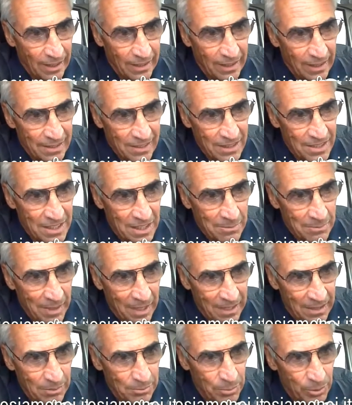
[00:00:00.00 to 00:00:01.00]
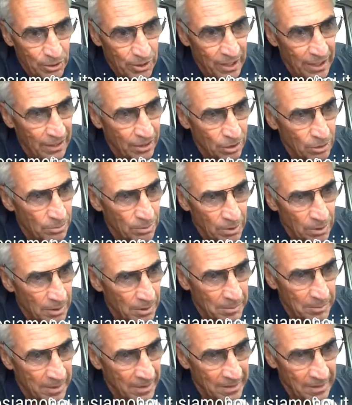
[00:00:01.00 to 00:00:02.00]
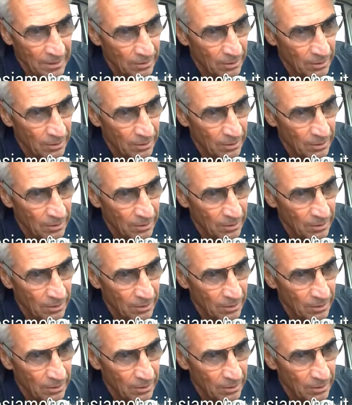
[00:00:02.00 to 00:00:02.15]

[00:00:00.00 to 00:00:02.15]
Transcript: da, sistemare un po' dietro probabilmente,